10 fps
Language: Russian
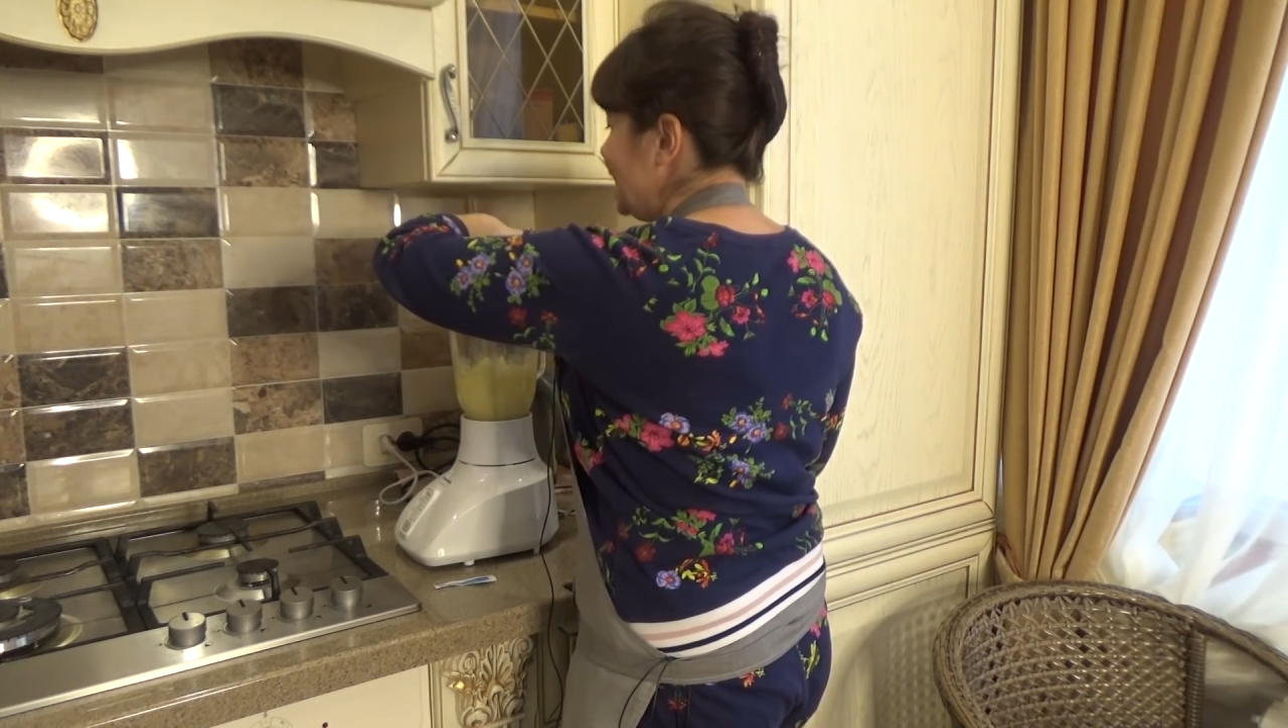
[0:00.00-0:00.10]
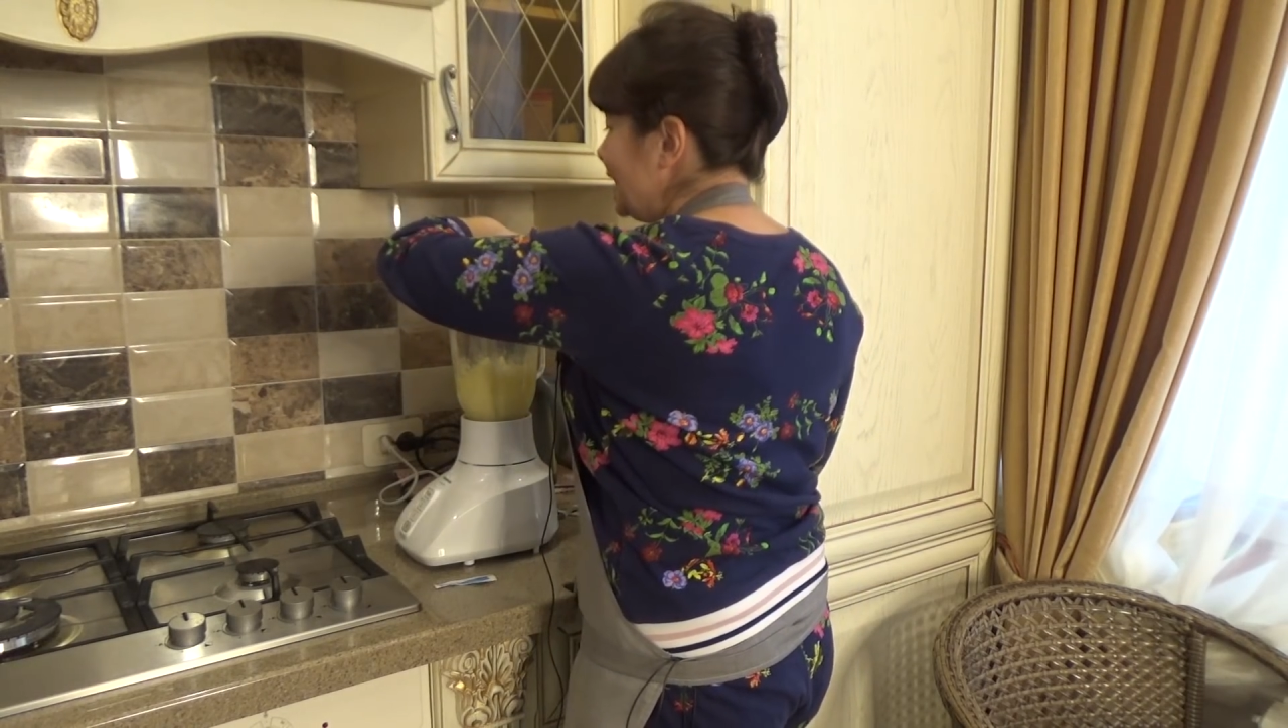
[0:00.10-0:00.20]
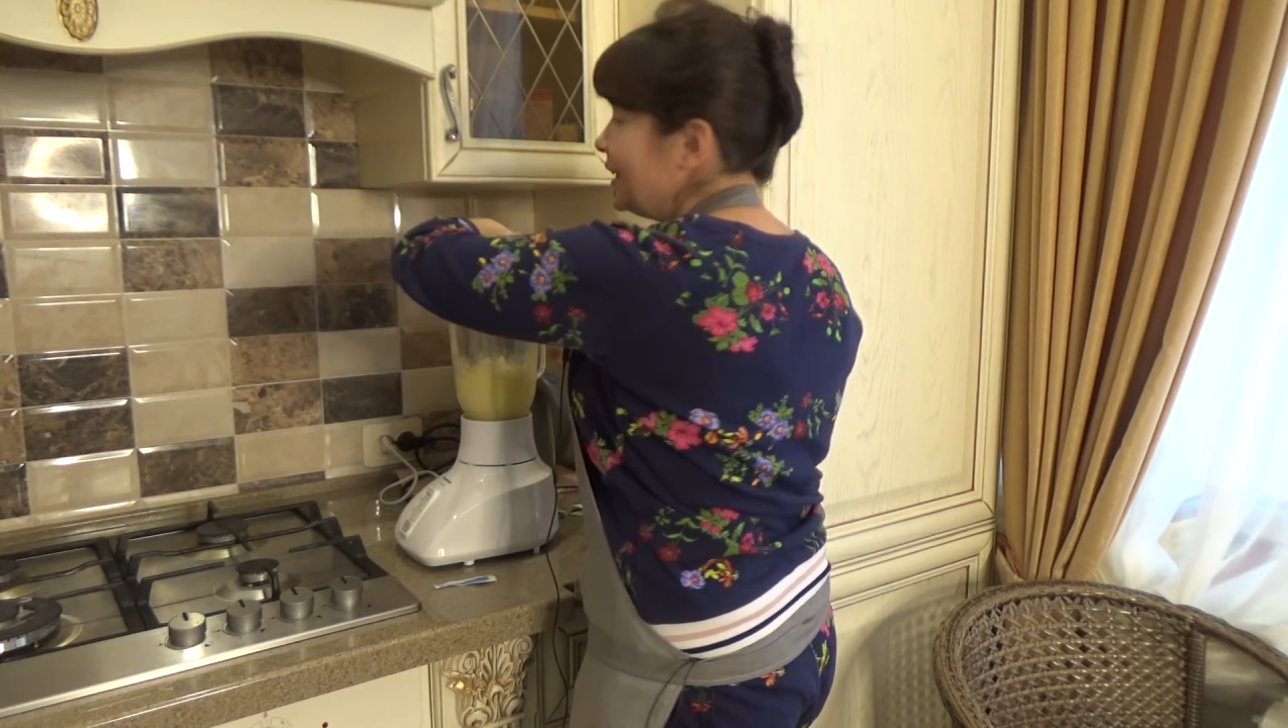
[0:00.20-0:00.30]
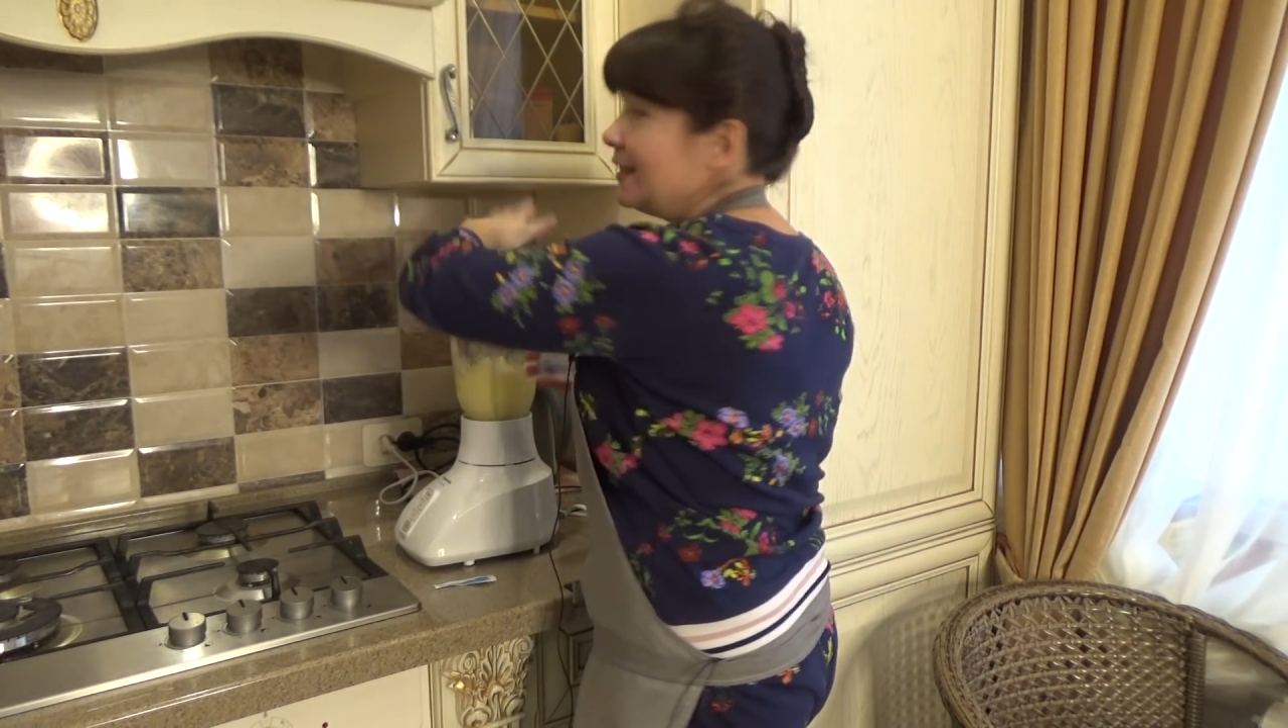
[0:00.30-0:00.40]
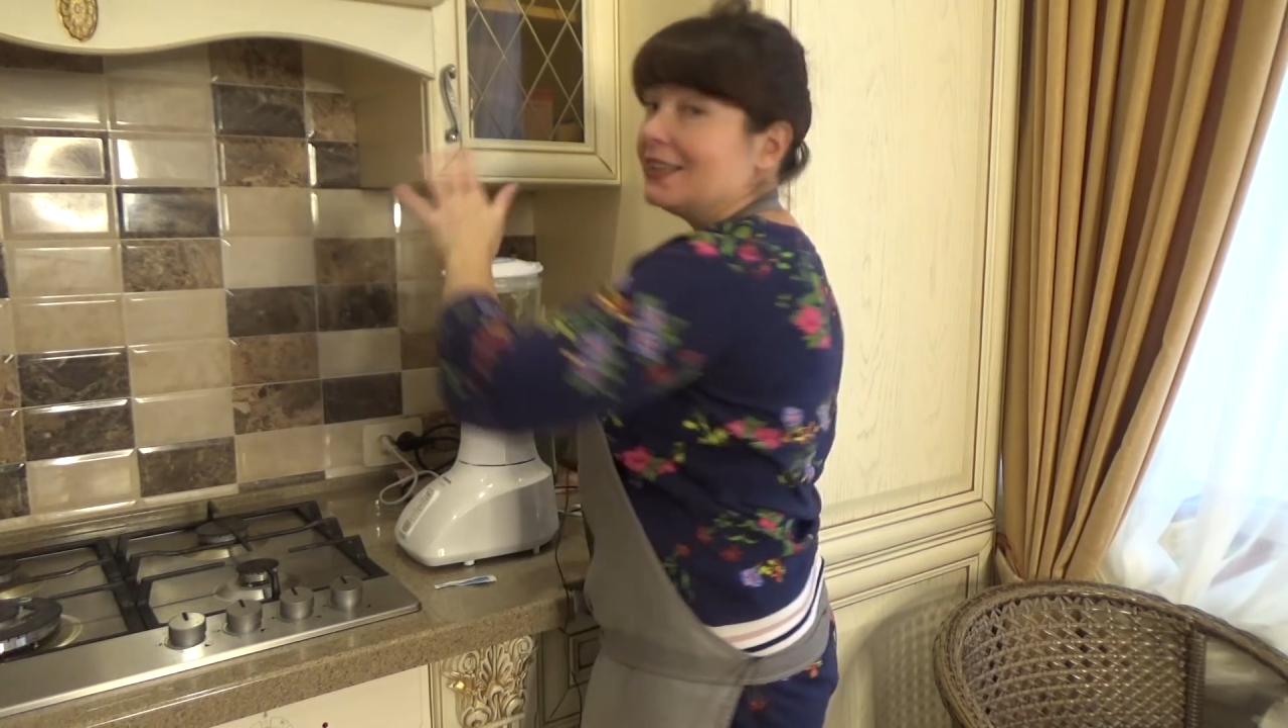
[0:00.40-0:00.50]

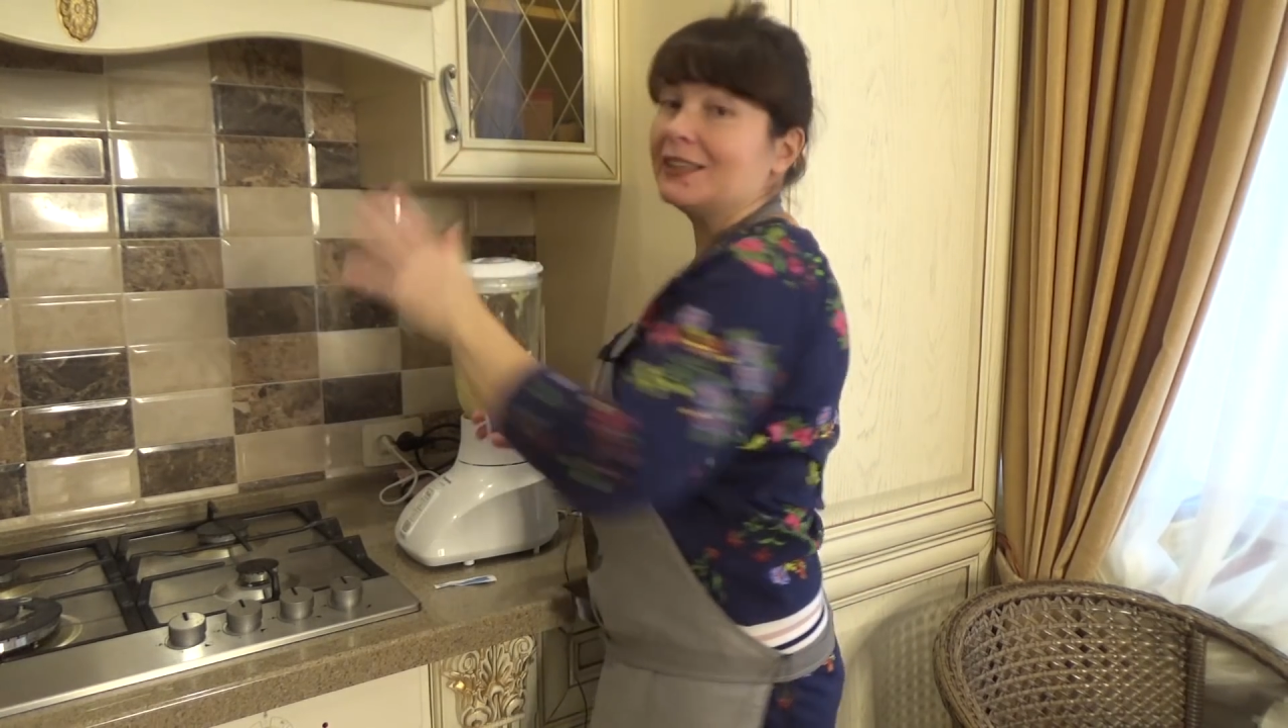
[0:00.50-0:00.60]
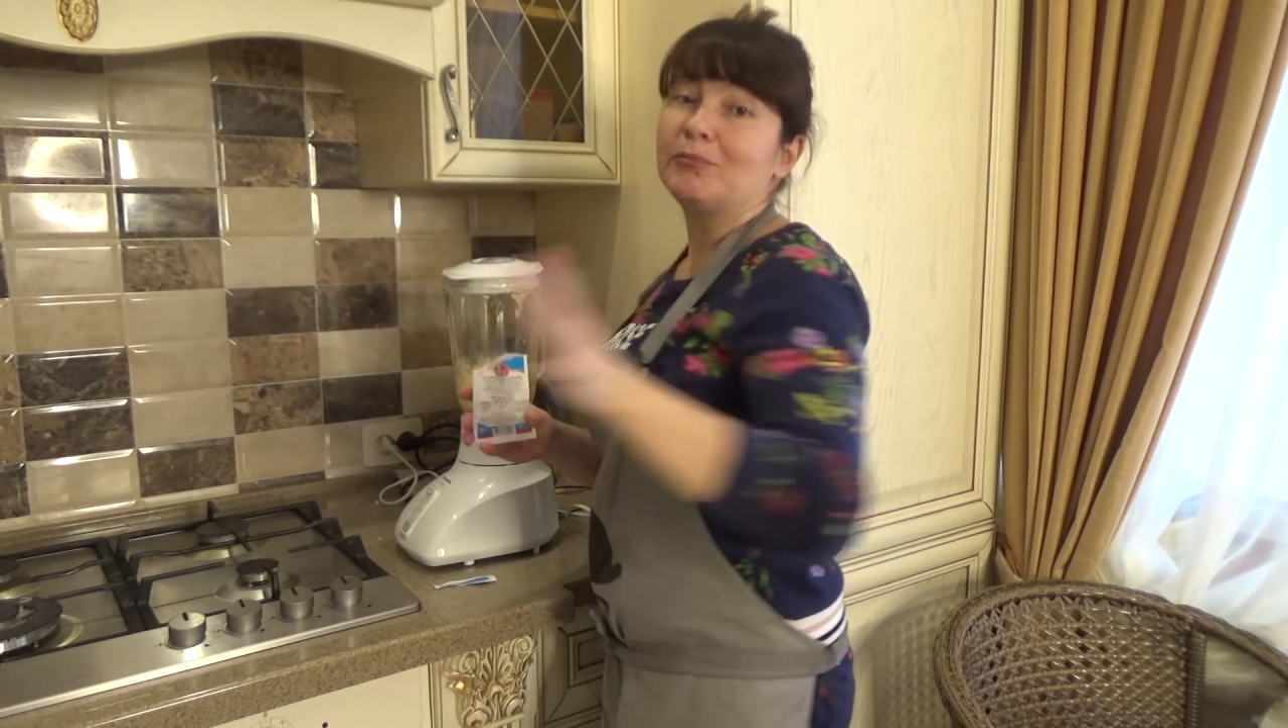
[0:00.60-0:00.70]
и